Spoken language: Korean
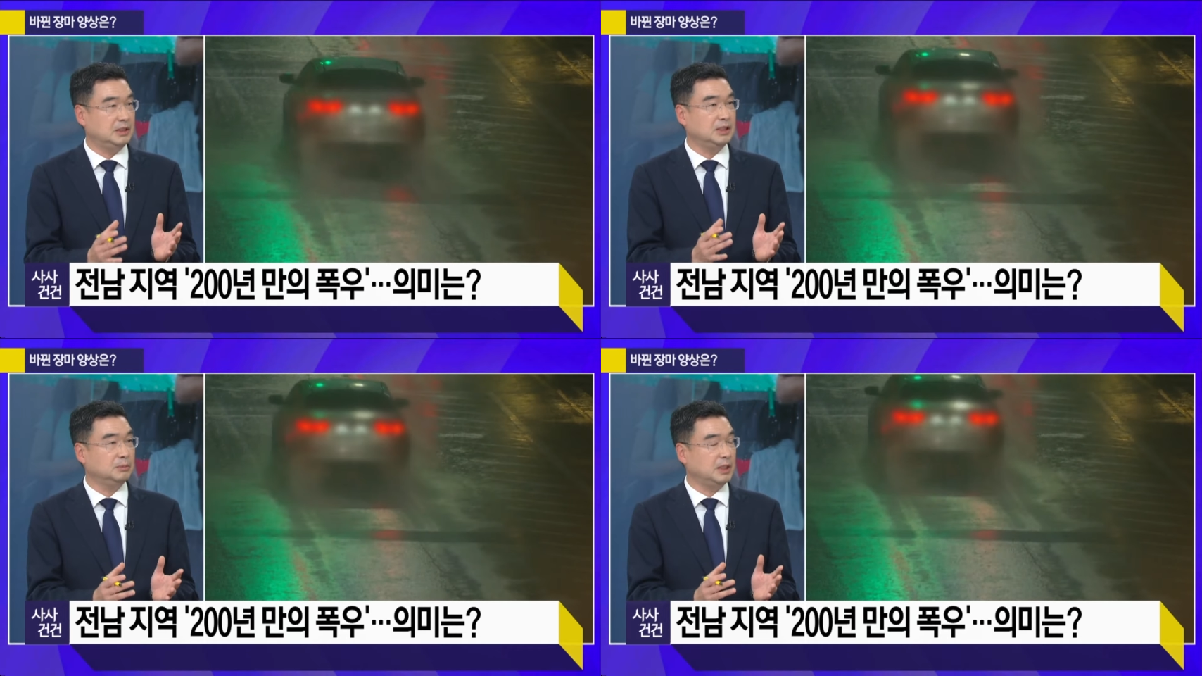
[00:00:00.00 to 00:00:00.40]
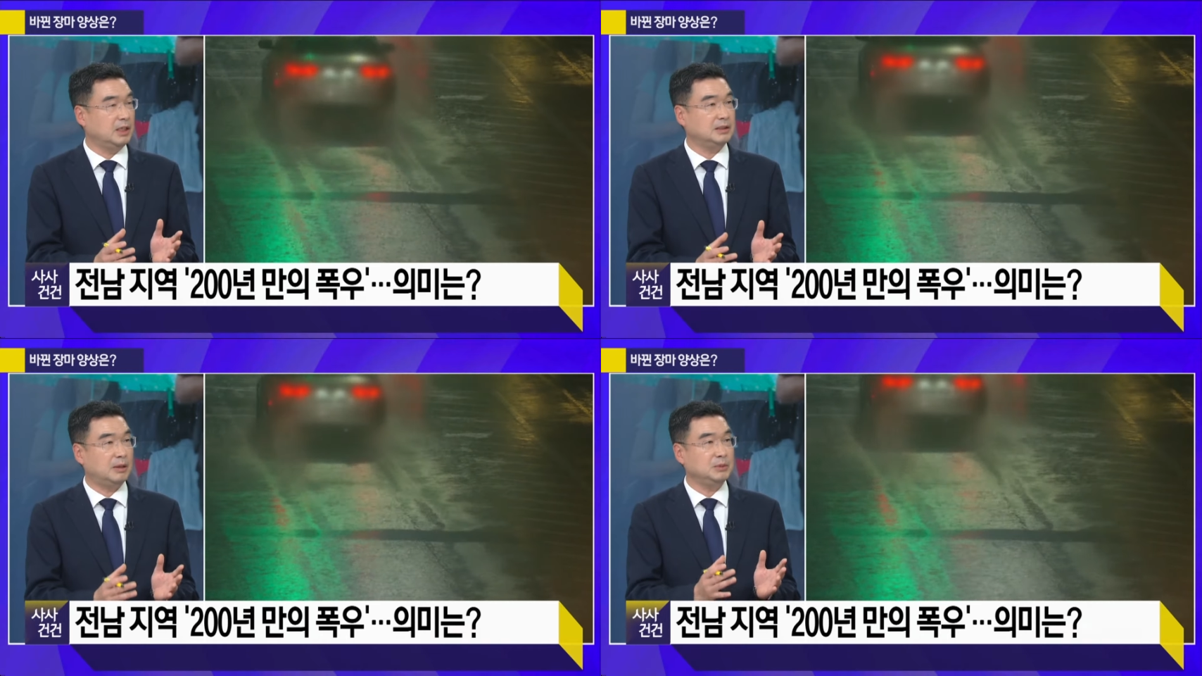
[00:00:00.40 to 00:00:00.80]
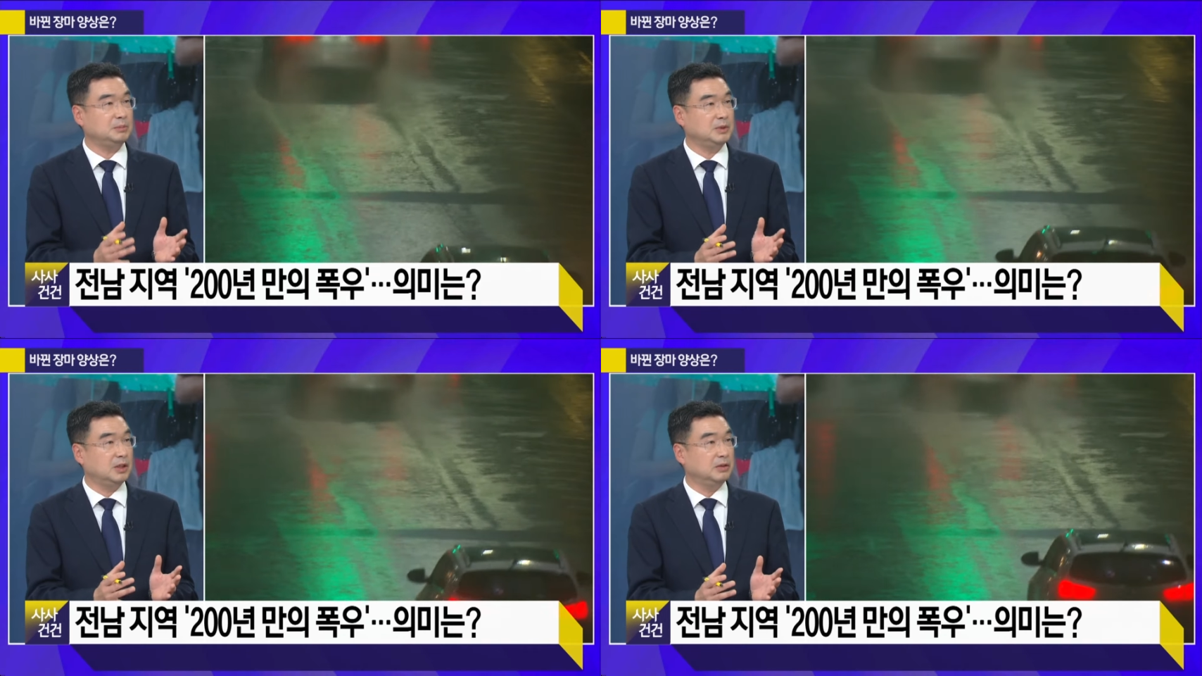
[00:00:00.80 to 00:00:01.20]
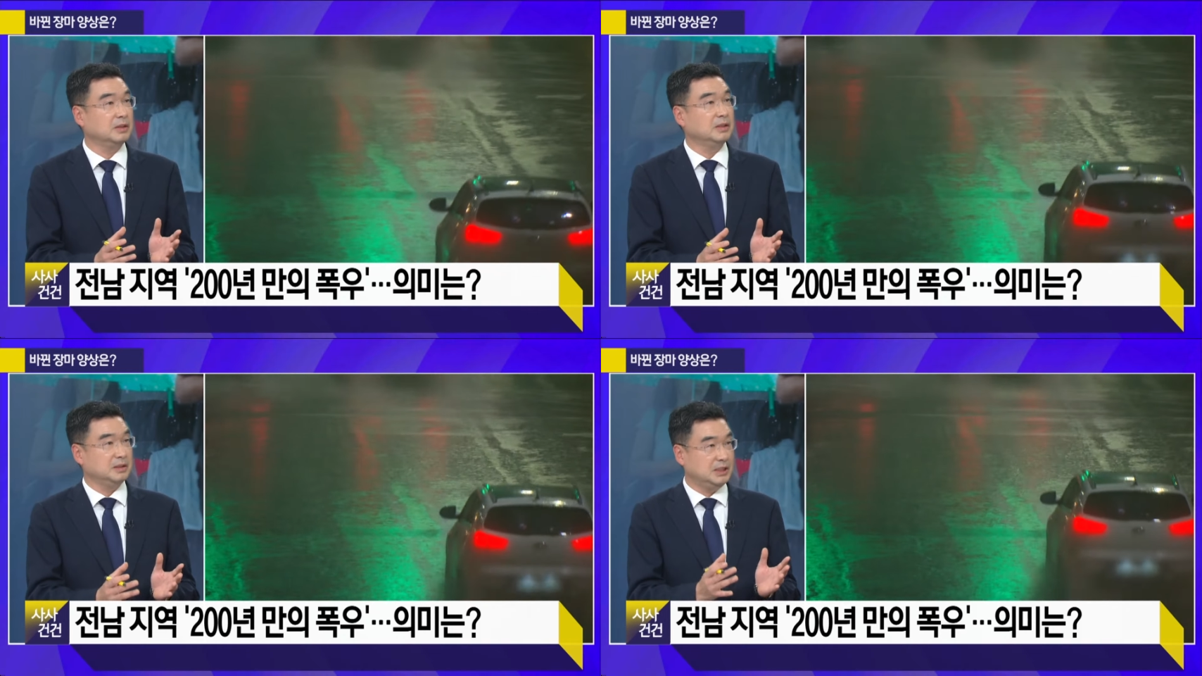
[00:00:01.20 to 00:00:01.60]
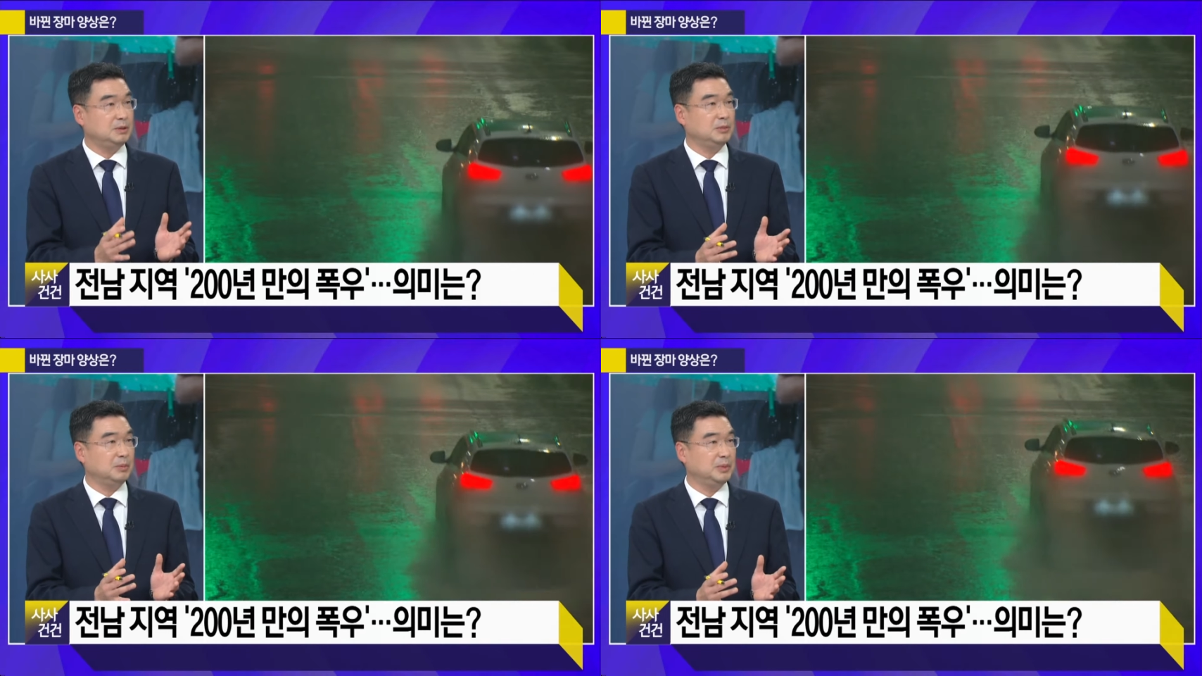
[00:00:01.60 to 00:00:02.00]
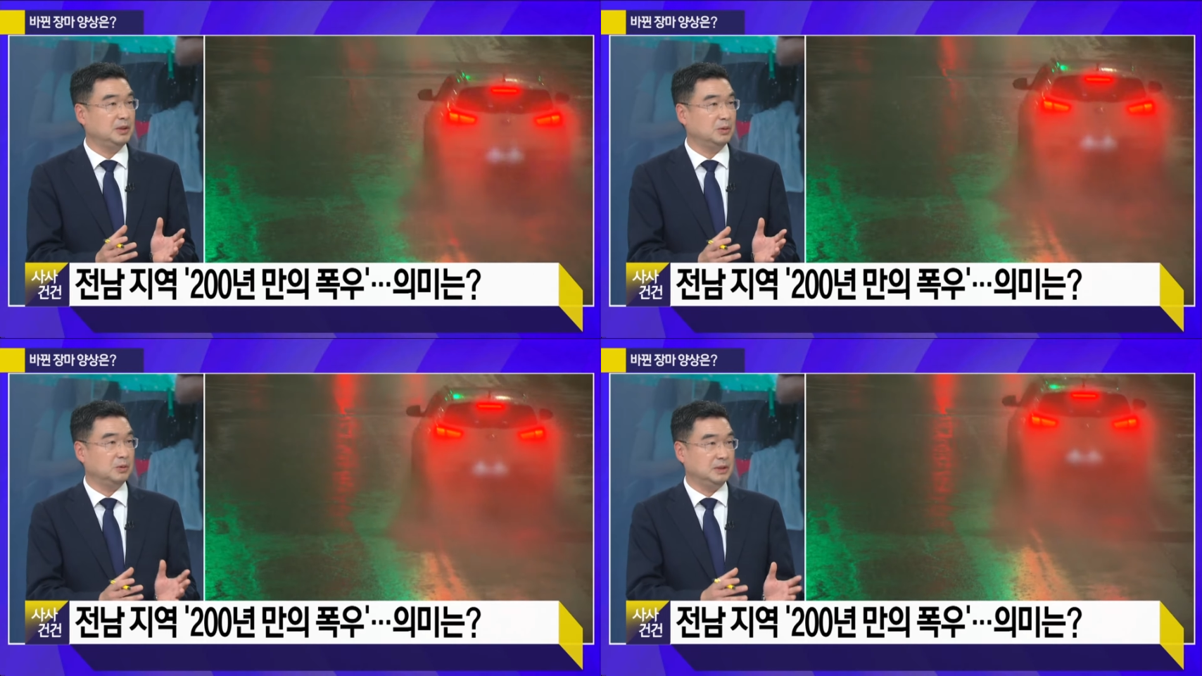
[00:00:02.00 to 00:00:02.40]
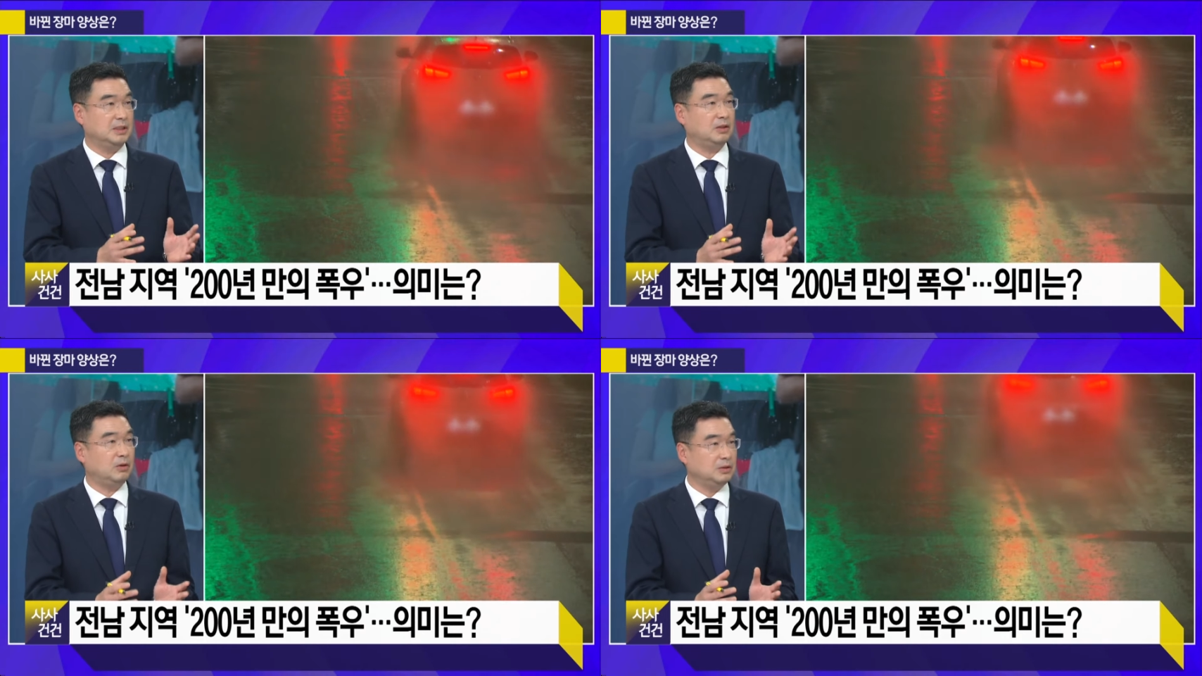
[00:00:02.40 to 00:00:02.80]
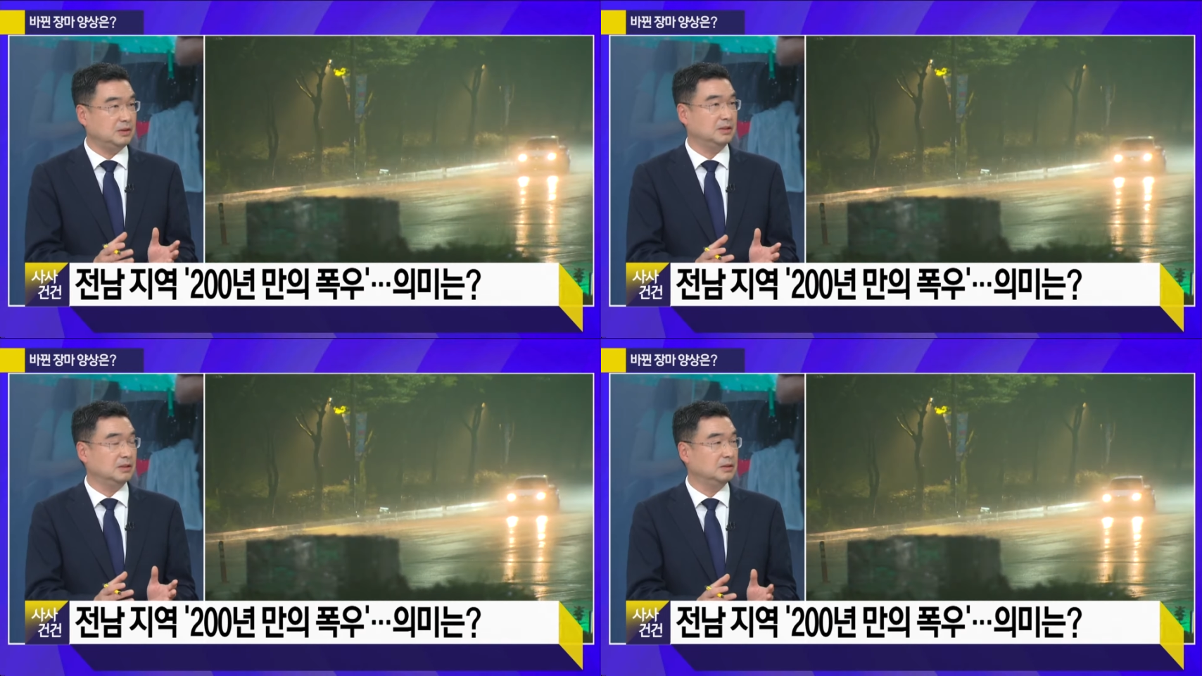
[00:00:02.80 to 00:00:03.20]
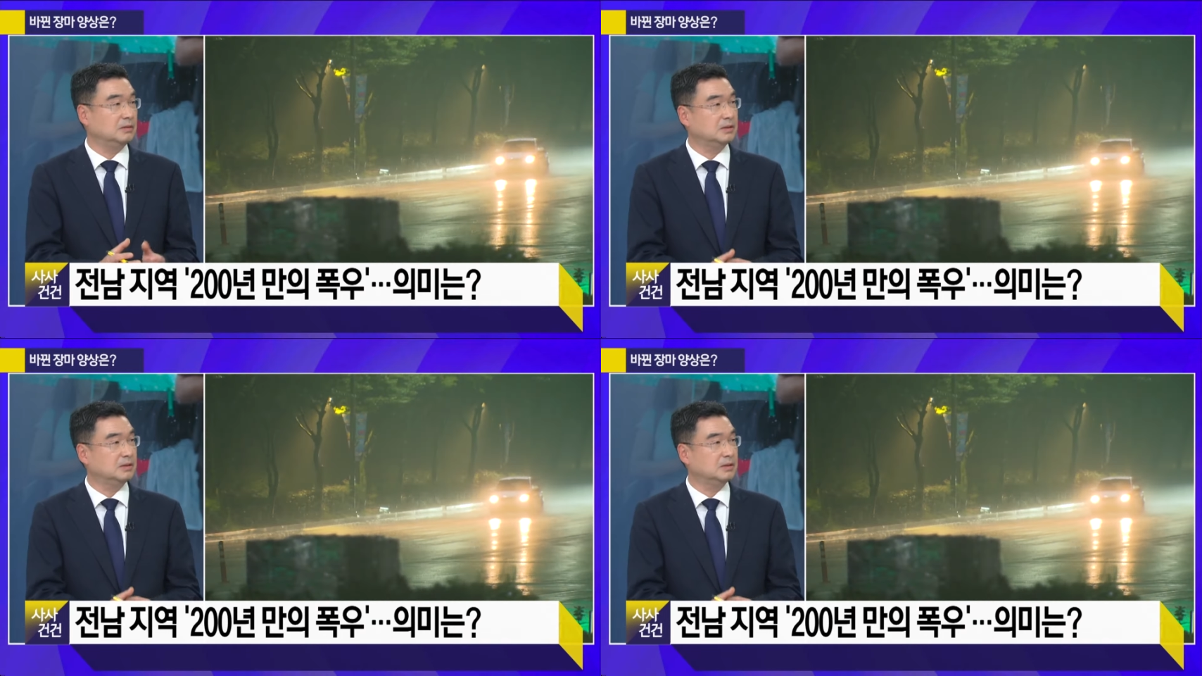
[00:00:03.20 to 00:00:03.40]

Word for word: 지금은 한 30년, 20년 빈도로 이제 떨어지는 거죠.